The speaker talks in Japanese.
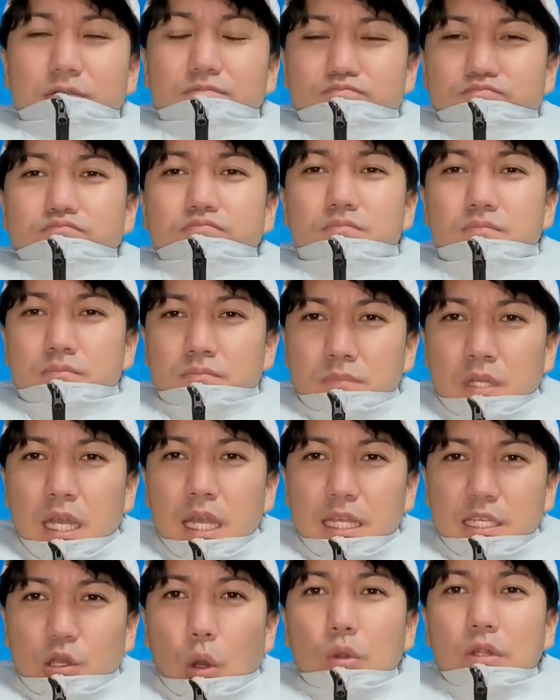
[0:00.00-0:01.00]
うん、
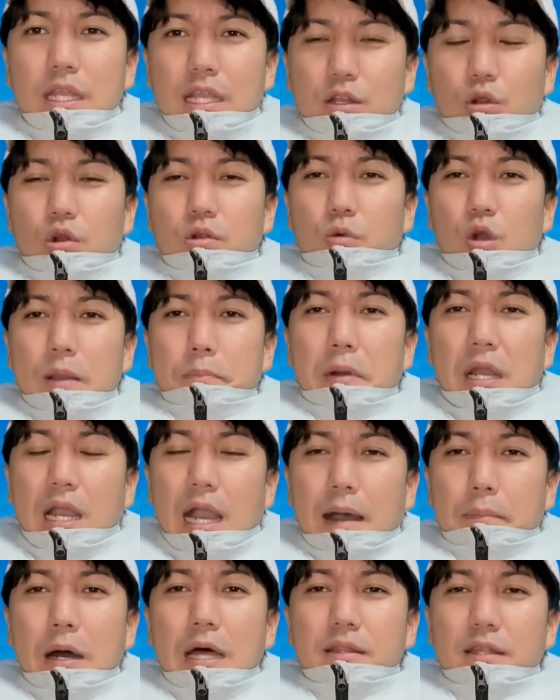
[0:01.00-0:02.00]
基本的に俺もやっぱ
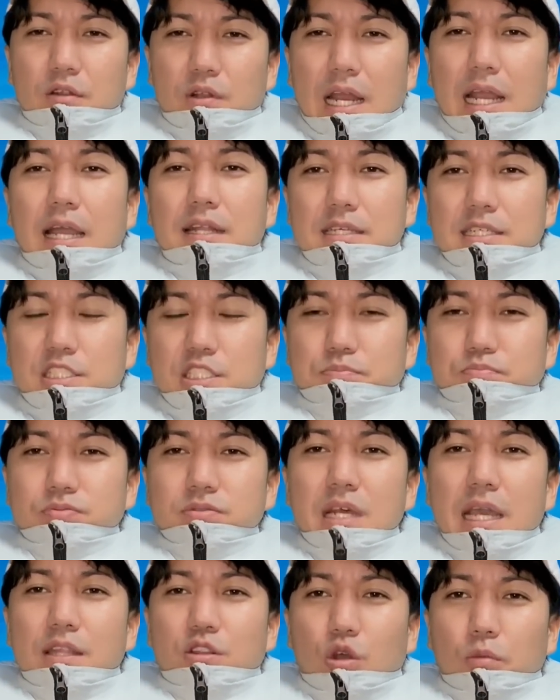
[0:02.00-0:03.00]
カバンの中に
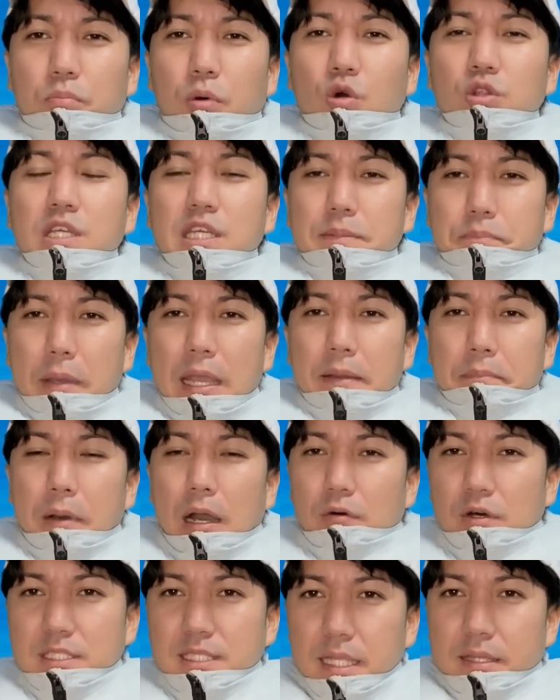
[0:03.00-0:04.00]
スプレーとボディーペーパー
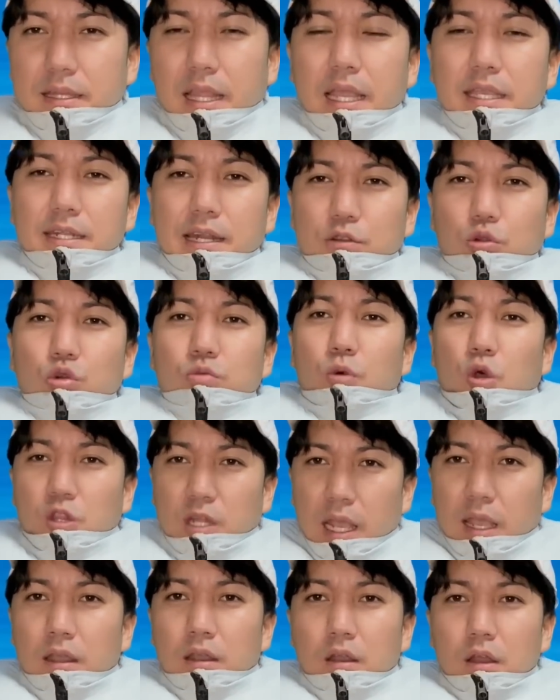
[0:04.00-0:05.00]
は絶対入れとるもんね